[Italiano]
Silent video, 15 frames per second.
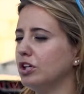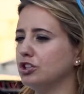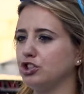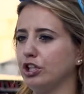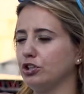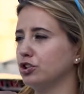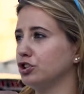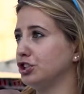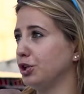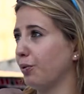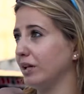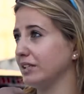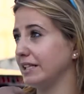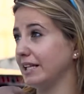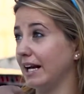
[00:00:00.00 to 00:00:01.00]

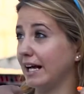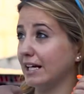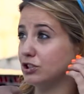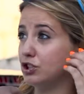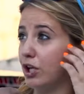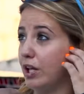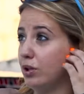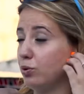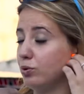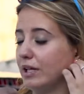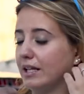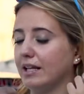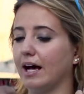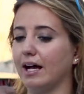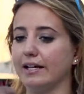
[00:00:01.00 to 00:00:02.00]
150 delegazioni in tutta
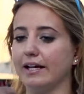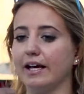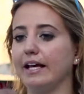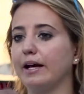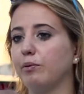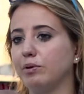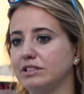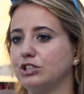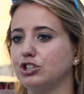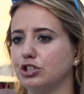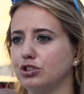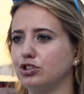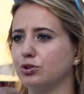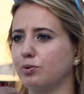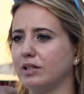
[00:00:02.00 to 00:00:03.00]
Italia e queste
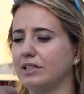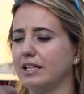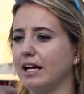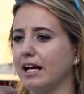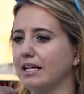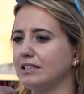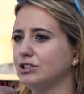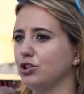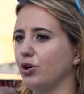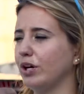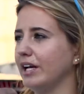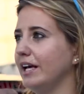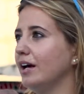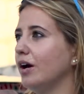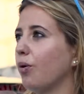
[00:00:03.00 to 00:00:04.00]
150
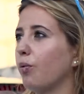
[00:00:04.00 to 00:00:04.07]
delegazioni